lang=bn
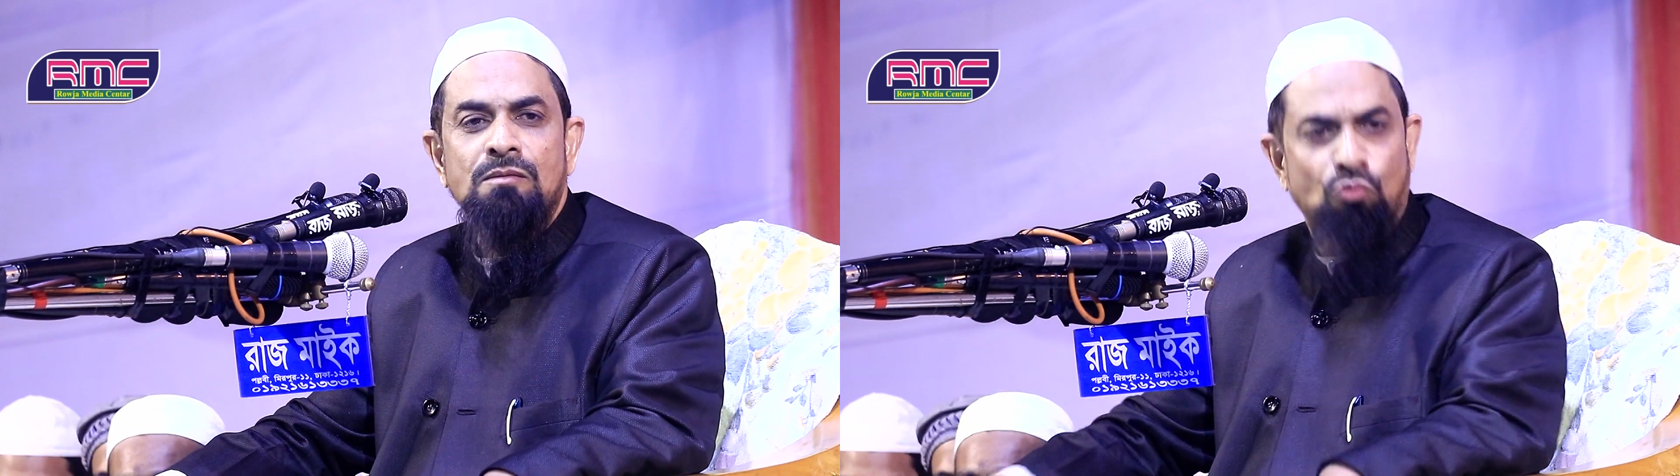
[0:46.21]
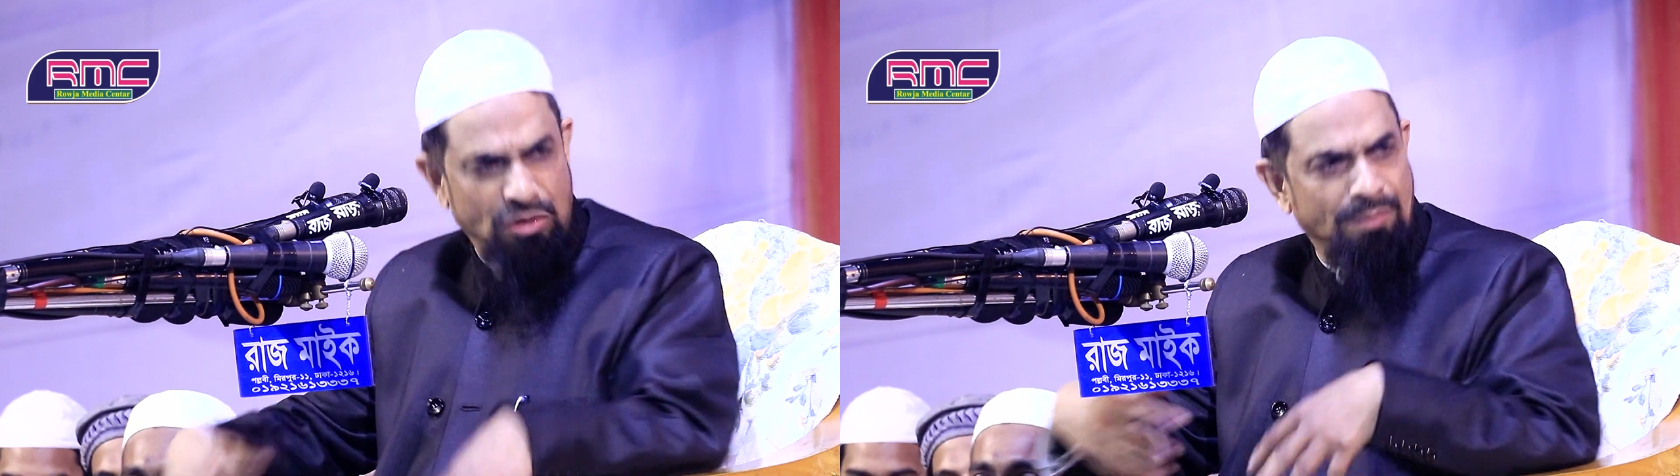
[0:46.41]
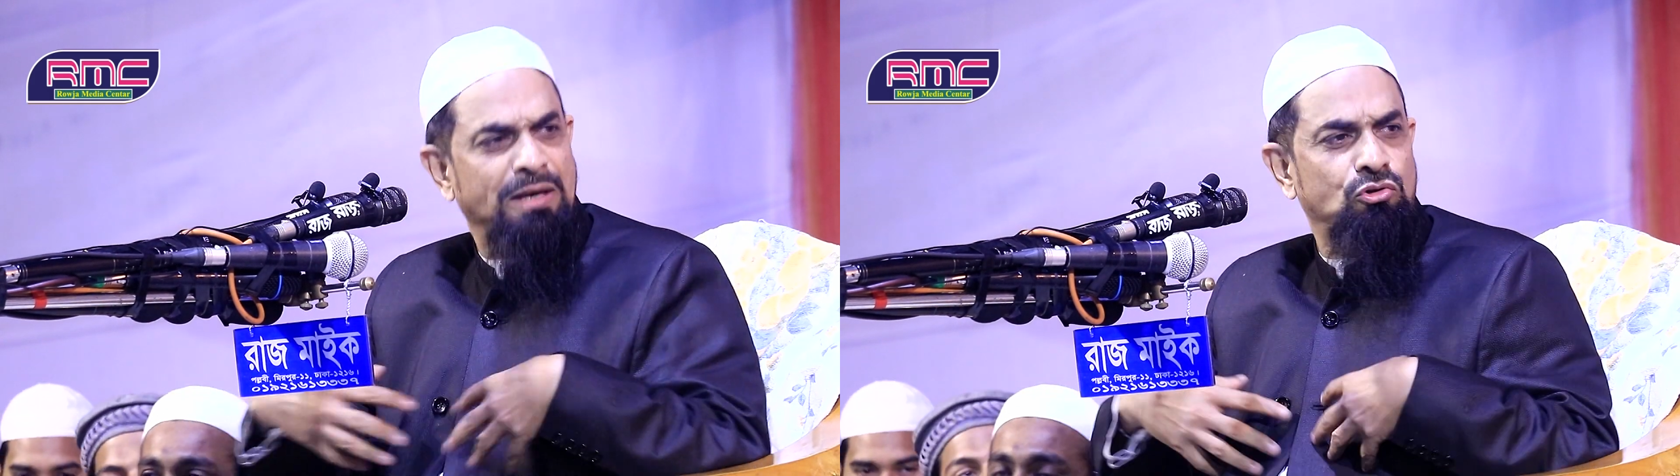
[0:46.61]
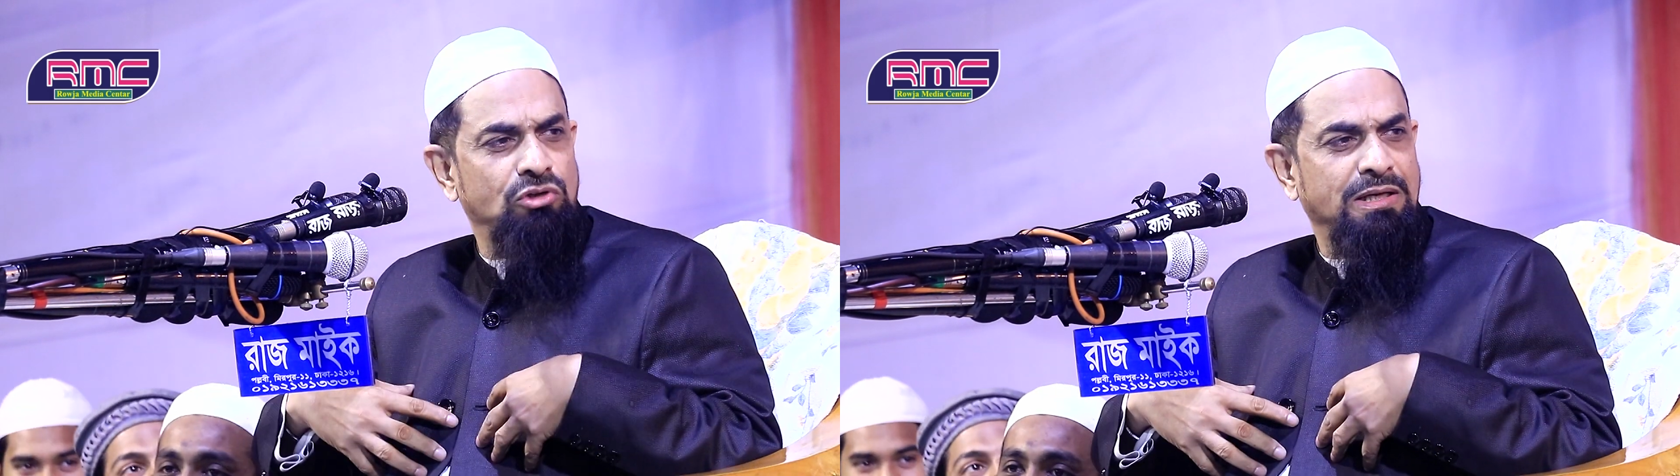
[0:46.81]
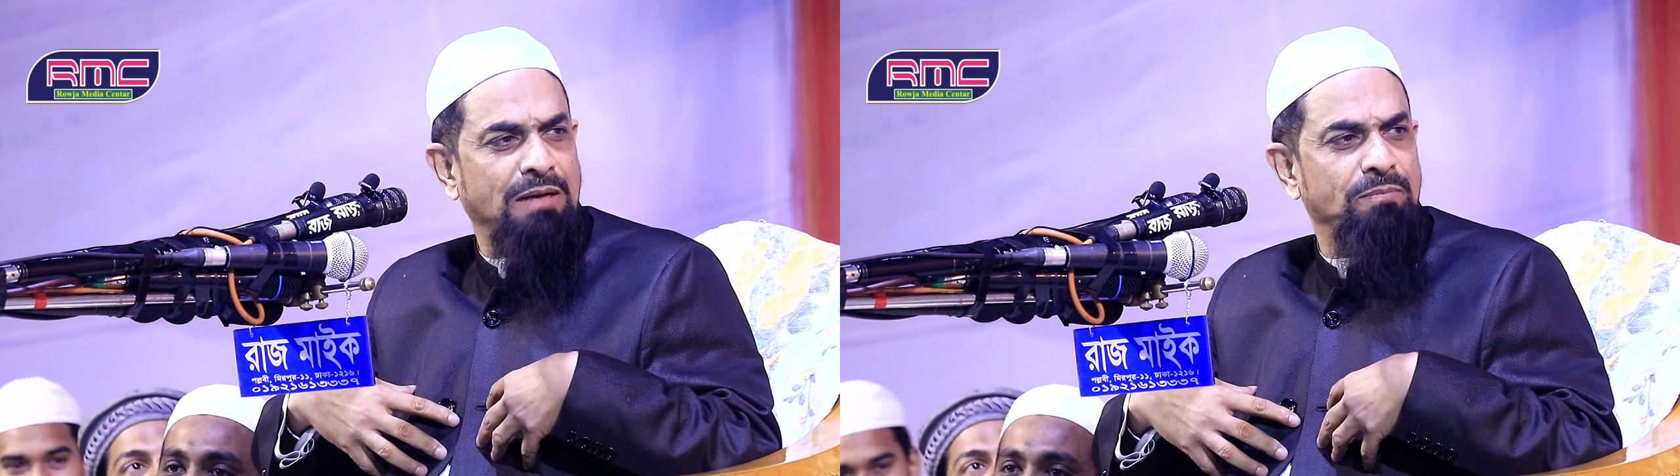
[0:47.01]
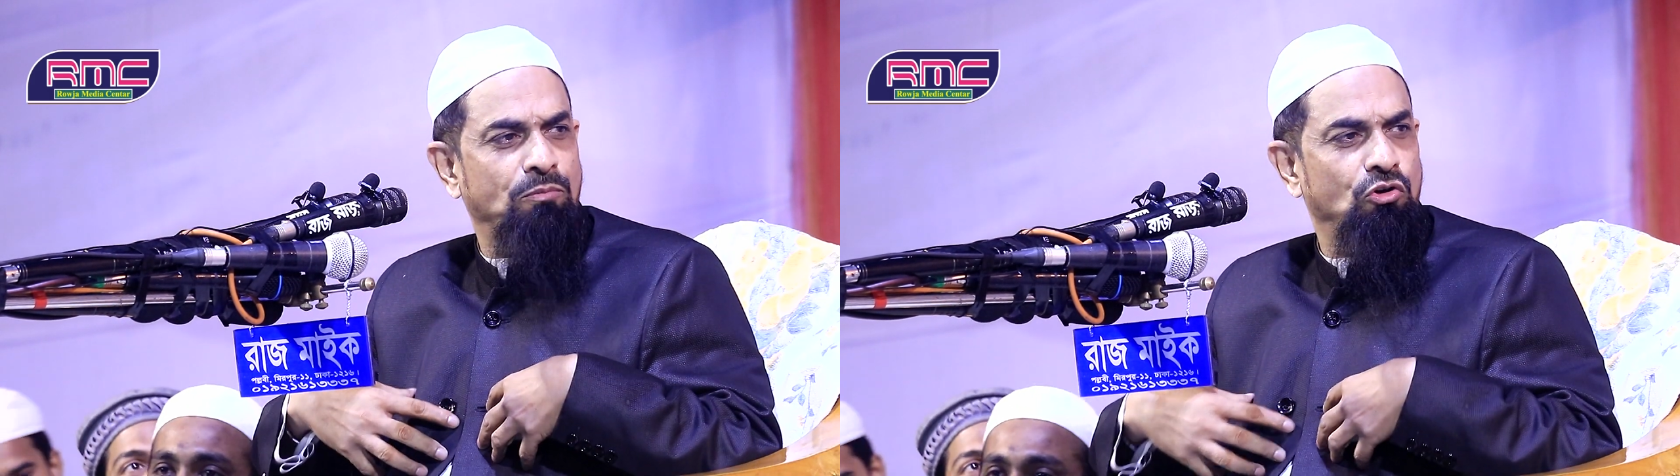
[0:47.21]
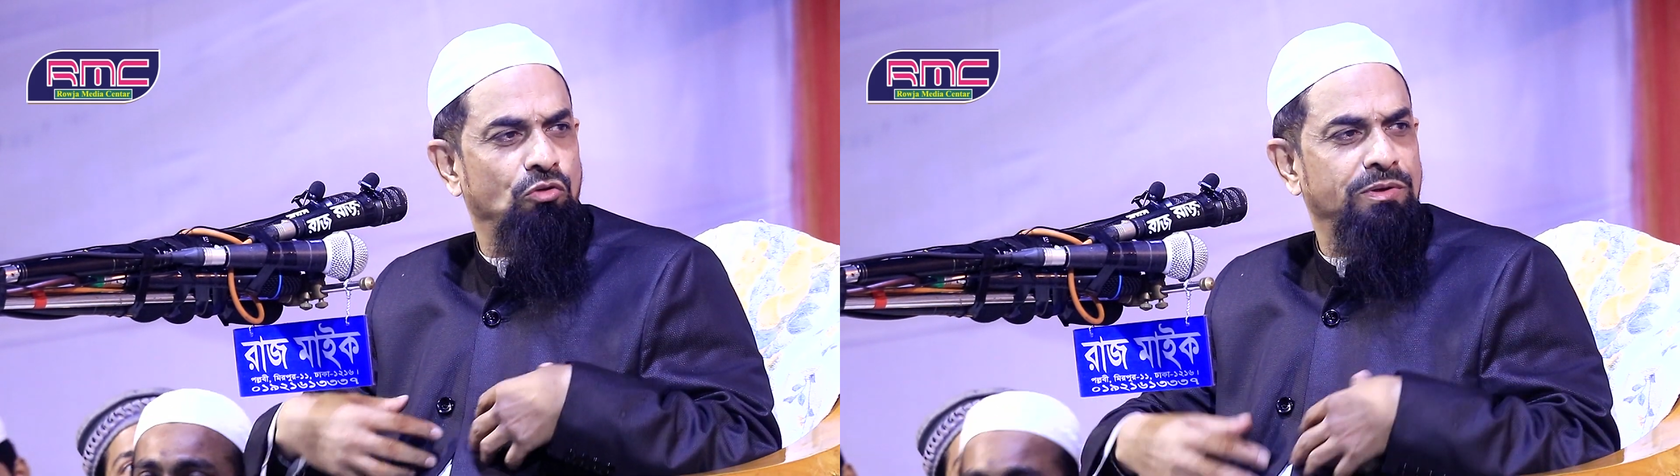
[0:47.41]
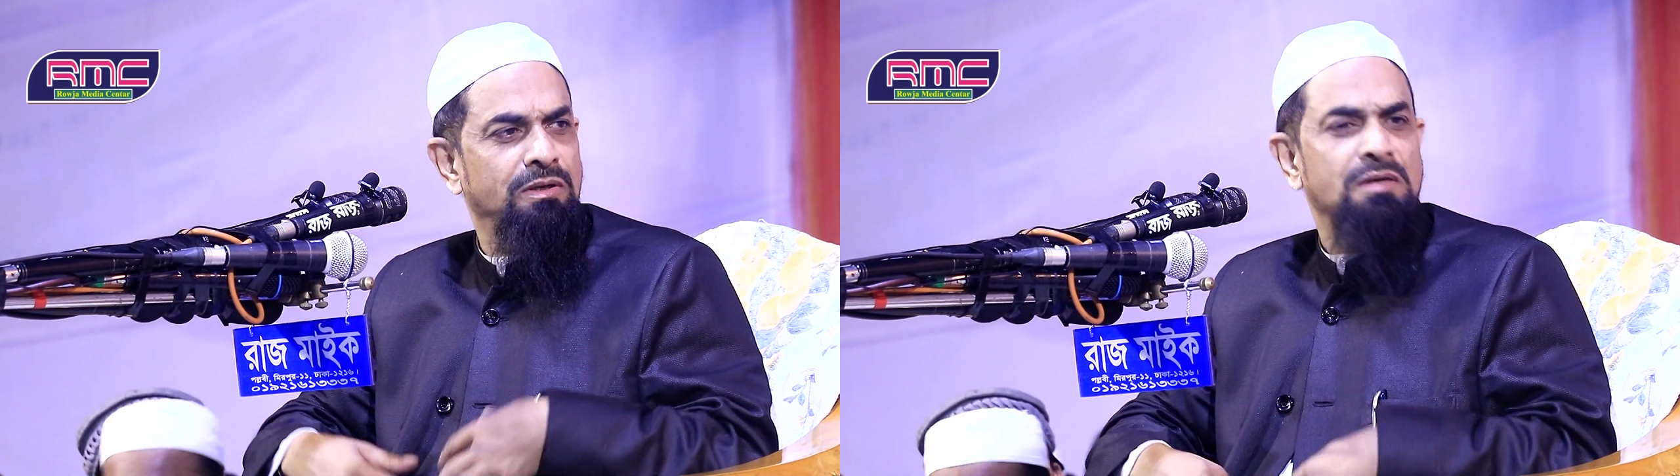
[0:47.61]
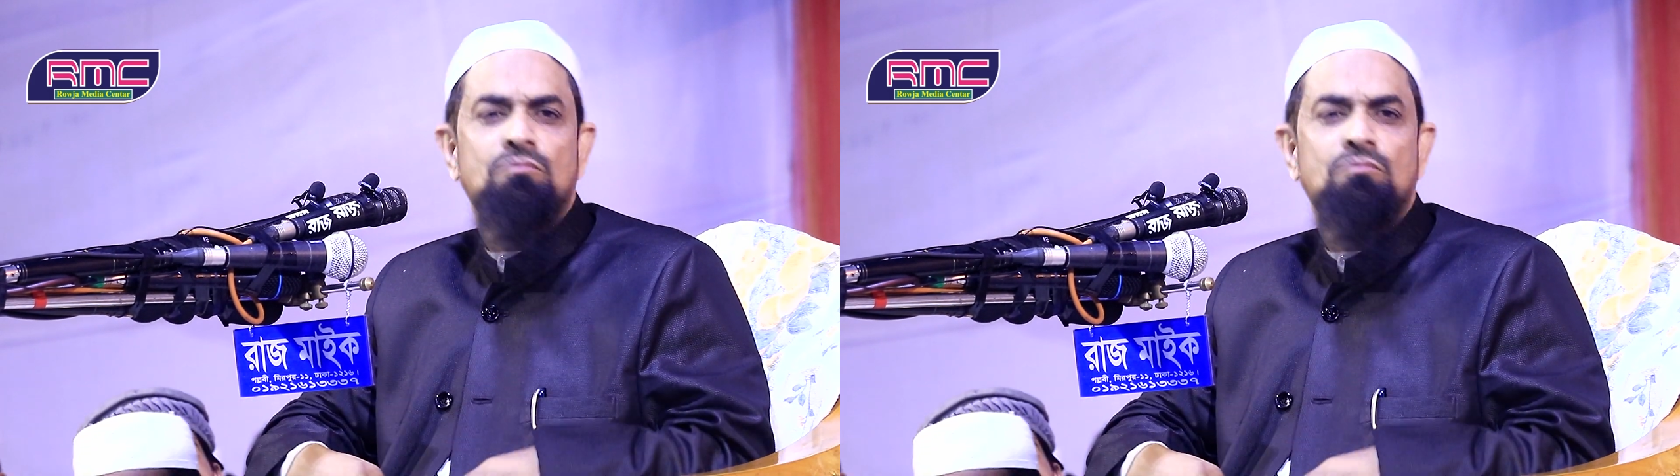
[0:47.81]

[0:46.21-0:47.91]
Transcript: বোকা মানুষ তো গ্রাম্য মৌলবি